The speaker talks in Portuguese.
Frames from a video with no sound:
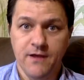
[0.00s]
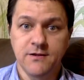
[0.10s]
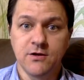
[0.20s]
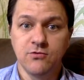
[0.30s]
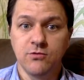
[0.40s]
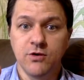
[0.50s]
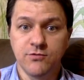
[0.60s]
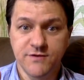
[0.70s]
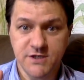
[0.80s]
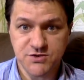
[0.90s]
Então eu vou
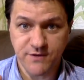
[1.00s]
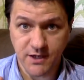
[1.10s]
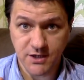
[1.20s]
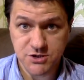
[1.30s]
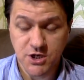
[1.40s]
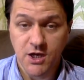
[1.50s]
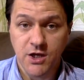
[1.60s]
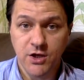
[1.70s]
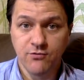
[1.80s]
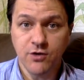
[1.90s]
fazer diferente.
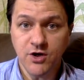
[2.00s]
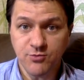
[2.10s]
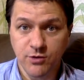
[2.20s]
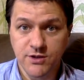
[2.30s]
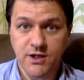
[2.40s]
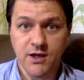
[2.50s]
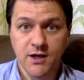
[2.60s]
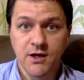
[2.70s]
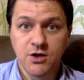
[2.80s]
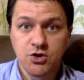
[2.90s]
Eu vou responder
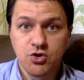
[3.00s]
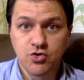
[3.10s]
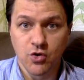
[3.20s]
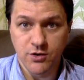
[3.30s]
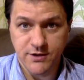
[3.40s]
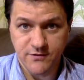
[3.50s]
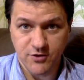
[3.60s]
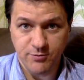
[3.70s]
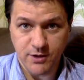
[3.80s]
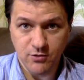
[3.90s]
todas
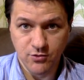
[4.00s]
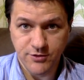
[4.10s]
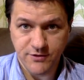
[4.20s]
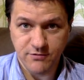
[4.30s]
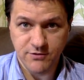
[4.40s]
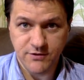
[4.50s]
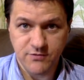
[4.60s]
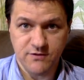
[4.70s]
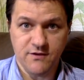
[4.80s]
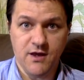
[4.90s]
as perguntas que vocês
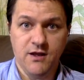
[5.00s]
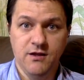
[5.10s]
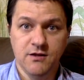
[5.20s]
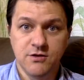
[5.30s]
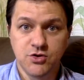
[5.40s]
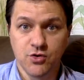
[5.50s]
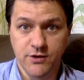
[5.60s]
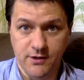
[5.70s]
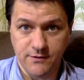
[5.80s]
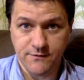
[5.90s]
fizerem,
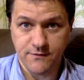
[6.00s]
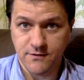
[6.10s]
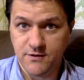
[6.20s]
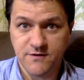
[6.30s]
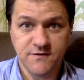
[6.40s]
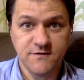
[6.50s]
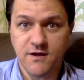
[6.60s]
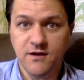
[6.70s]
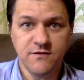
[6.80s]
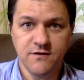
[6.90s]
todas,
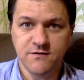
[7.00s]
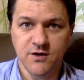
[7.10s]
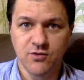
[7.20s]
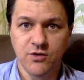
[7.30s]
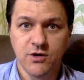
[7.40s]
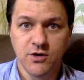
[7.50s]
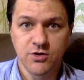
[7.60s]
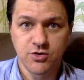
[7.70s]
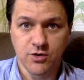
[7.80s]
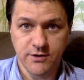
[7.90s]
sem exceção,
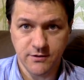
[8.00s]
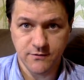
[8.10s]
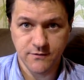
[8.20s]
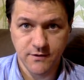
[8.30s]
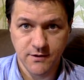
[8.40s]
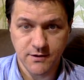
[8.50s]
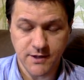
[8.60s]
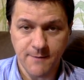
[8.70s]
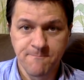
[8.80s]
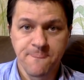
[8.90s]
todas,
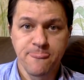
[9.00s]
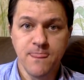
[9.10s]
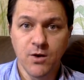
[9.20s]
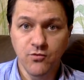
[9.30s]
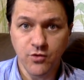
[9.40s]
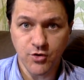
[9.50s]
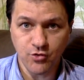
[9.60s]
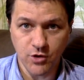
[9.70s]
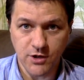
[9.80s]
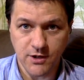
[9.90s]
tá? Não vou
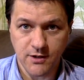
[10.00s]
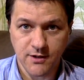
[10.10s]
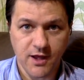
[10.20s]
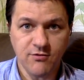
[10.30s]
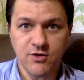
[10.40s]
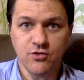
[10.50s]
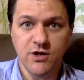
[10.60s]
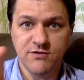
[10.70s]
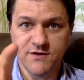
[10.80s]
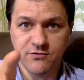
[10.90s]
escolher. Quem vai
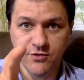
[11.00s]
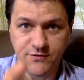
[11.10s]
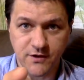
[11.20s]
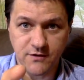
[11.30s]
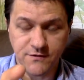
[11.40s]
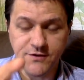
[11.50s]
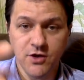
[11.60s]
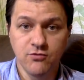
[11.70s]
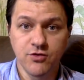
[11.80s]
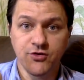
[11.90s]
escolher vai ser vocês e
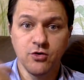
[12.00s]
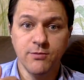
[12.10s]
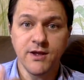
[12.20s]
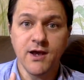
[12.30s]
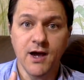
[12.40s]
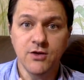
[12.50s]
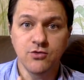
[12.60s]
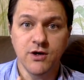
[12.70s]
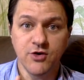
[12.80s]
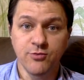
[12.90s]
eu vou ser
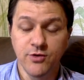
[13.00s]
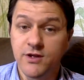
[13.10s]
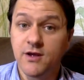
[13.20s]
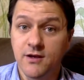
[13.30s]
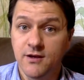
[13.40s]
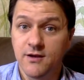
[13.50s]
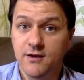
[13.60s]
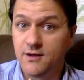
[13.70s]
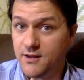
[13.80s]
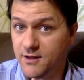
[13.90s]
obrigado a responder.
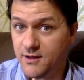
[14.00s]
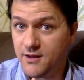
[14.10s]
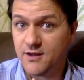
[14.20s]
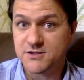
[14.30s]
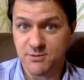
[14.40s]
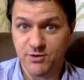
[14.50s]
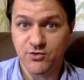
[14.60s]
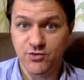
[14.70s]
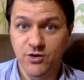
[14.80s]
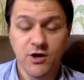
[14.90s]
É, já
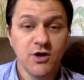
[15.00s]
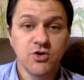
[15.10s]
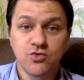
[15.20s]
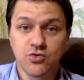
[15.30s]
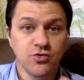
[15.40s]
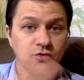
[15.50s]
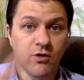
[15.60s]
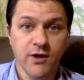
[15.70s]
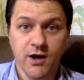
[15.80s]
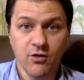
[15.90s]
pensou? Tudo,
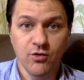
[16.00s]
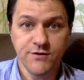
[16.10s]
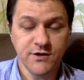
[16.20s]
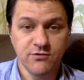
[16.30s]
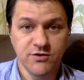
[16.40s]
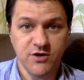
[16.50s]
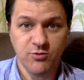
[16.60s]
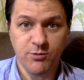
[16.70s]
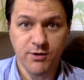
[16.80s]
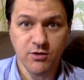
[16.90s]
qualquer coisa que vocês
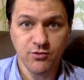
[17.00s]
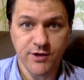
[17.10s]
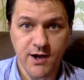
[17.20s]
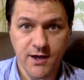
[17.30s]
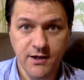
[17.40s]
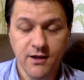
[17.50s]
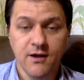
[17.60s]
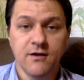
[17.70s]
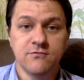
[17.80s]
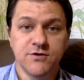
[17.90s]
me perguntarem,
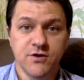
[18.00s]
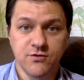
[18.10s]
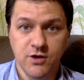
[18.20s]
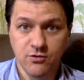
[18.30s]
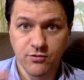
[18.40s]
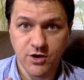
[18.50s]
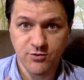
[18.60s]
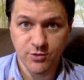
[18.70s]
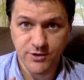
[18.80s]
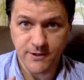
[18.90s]
vocês, eu vou
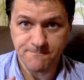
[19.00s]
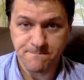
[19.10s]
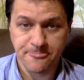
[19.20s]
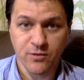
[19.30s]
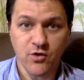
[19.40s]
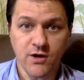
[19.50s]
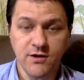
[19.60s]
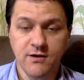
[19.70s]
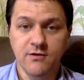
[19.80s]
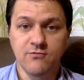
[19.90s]
responder. Só
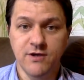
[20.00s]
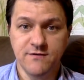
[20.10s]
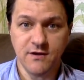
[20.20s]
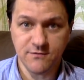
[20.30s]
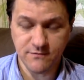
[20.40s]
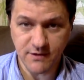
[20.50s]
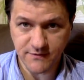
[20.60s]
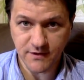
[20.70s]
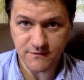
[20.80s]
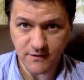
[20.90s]
que vai, ter, vai
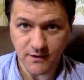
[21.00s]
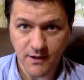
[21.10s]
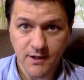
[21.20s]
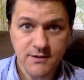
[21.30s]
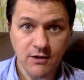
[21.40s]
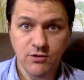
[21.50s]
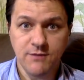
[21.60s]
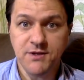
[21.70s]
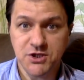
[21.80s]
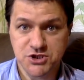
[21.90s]
ser assim, tem um
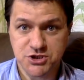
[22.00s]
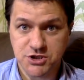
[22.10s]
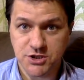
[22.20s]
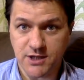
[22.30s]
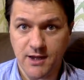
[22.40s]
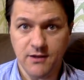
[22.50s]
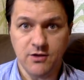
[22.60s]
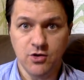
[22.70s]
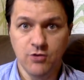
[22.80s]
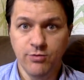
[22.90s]
limite, tá?
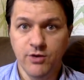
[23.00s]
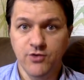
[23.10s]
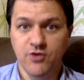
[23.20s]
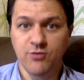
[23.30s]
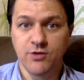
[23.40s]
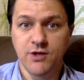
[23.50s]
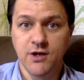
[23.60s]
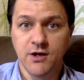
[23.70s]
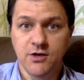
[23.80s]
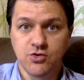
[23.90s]
Eu não posso
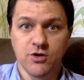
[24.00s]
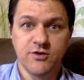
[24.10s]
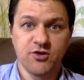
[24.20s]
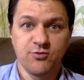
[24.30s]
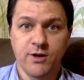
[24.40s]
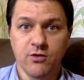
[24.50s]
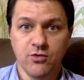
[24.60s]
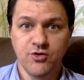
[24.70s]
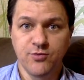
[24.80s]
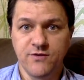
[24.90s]
responder todas as
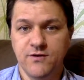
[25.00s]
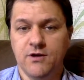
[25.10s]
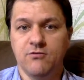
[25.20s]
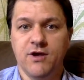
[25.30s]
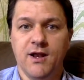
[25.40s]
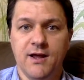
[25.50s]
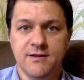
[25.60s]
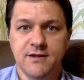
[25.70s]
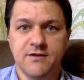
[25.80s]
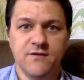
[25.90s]
perguntas, porque senão vem lá
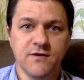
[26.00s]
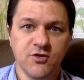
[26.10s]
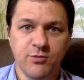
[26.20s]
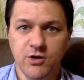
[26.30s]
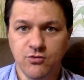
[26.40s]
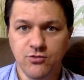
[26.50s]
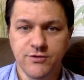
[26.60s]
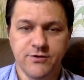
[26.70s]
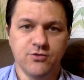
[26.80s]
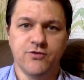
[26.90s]
300
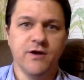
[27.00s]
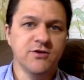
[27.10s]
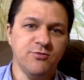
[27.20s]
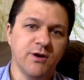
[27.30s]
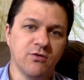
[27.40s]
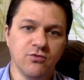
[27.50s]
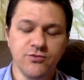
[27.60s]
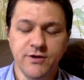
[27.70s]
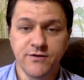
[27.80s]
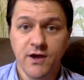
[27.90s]
perguntas, 200
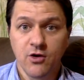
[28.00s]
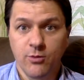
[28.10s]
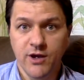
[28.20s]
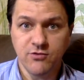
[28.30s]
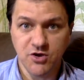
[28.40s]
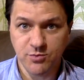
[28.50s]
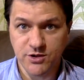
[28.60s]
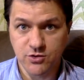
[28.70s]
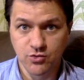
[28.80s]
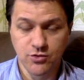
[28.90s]
perguntas, como é que eu vou
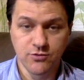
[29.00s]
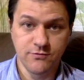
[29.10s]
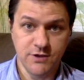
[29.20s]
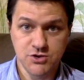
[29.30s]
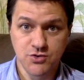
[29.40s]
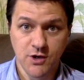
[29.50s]
responder tudo num vídeo?